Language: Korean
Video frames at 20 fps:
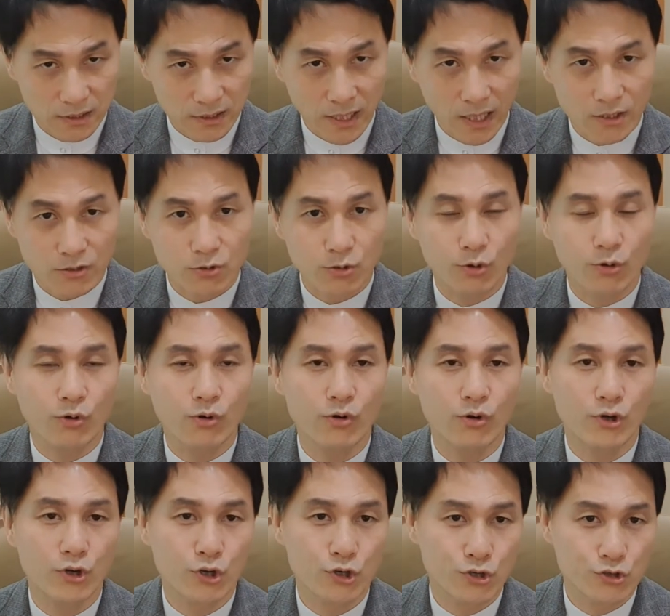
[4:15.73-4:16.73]

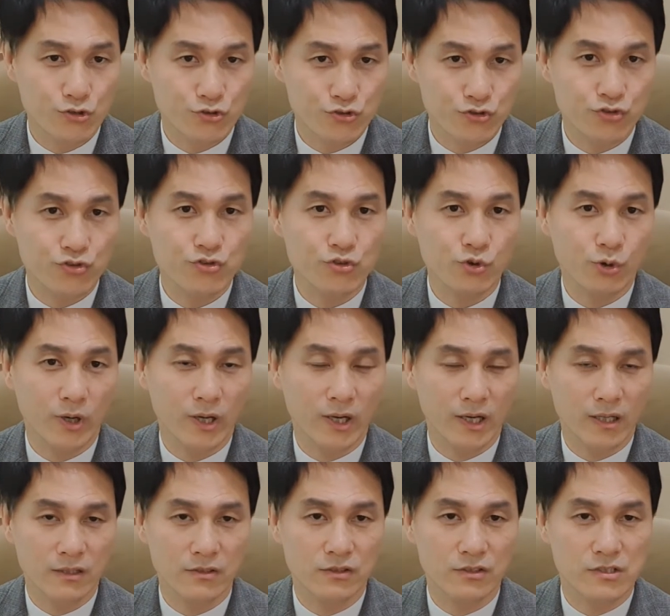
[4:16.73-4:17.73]
따르고
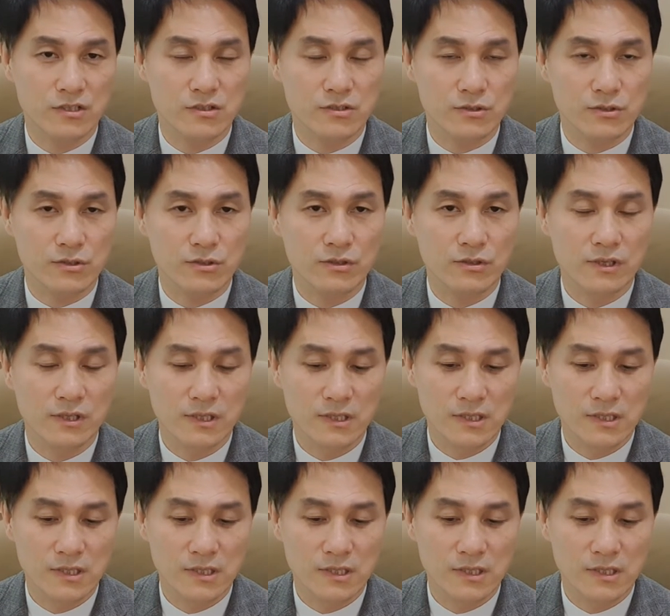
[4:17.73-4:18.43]
순종하라는 것이죠.